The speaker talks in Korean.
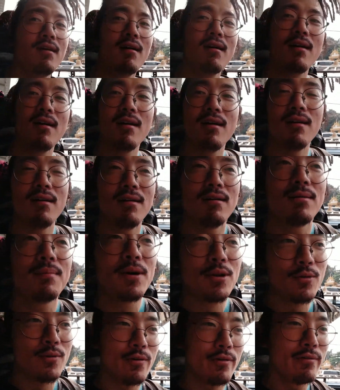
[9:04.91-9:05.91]
어
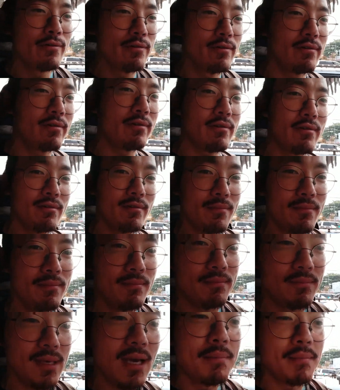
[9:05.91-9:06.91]
바로
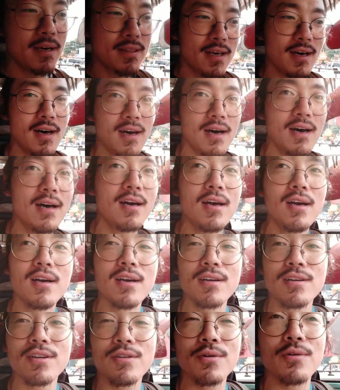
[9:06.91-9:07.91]
미얀마다.
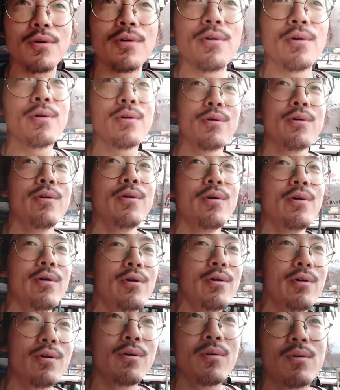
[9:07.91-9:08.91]
그리고
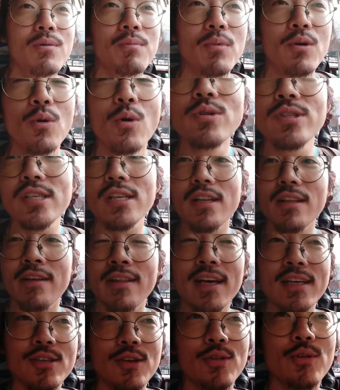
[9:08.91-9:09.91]
뭐 론지를
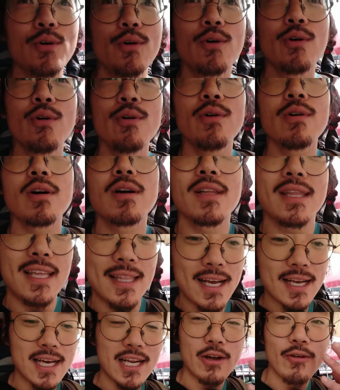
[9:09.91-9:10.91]
떠나서도 그
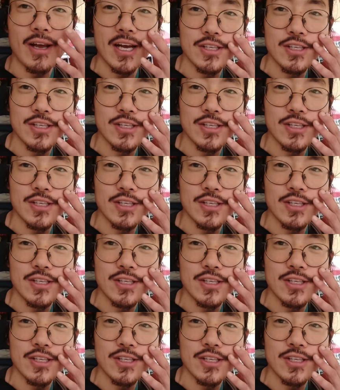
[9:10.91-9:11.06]
다나카라고